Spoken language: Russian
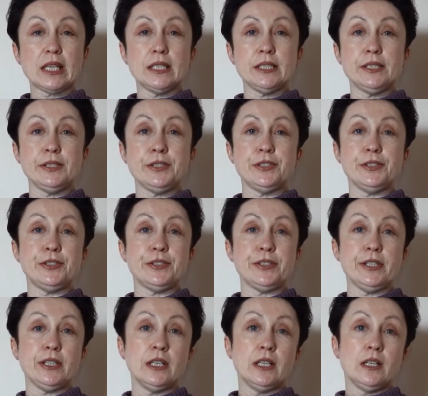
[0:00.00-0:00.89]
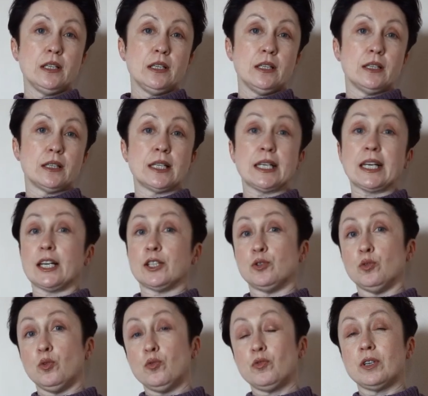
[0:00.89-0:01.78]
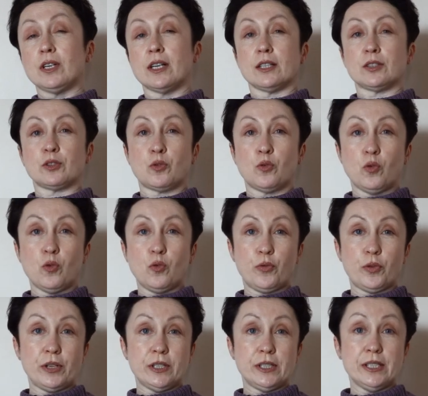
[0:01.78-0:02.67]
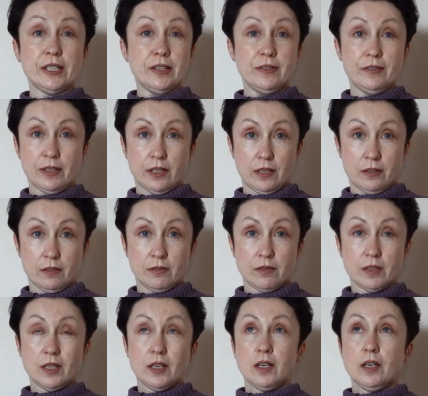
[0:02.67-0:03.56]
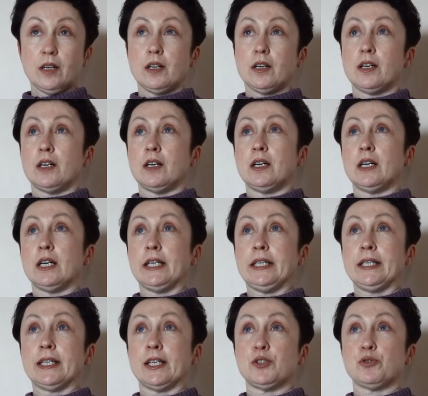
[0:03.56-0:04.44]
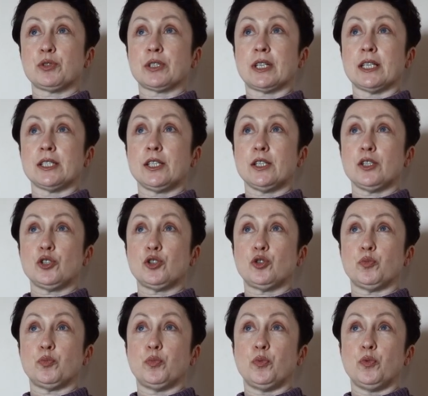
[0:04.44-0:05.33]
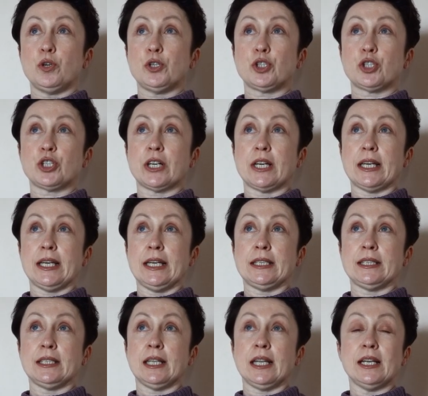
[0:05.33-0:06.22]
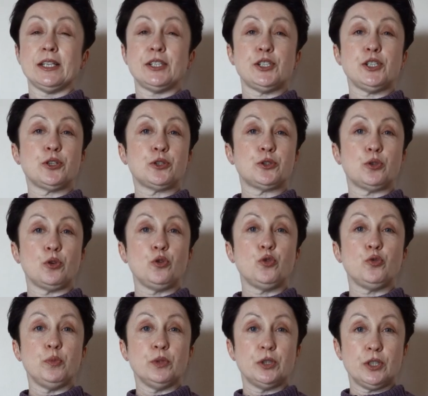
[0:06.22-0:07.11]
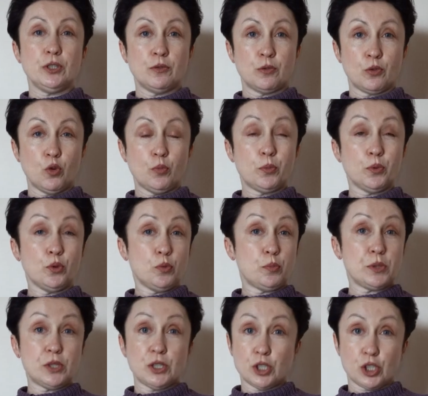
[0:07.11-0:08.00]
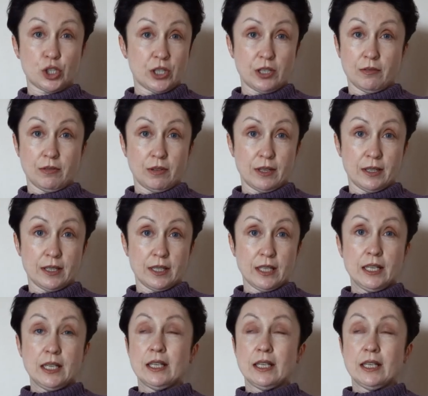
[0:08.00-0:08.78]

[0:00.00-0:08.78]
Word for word: 10 городов, городков и деревень. А, и хочу сказать, что Польша – это для тех, кто любит Европу, но подешевле.